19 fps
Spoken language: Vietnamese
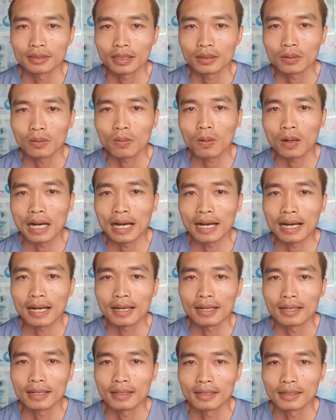Nhân
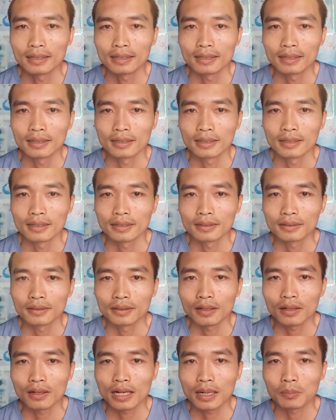quả,
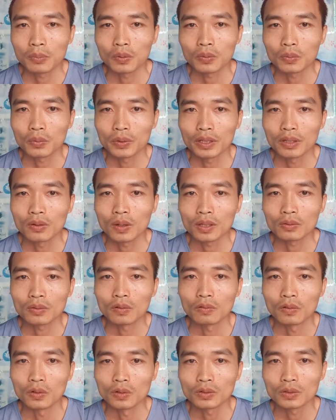nó là một quy luật
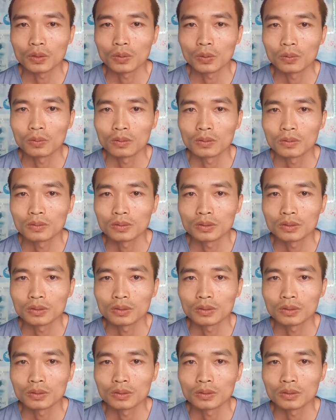của vũ trụ.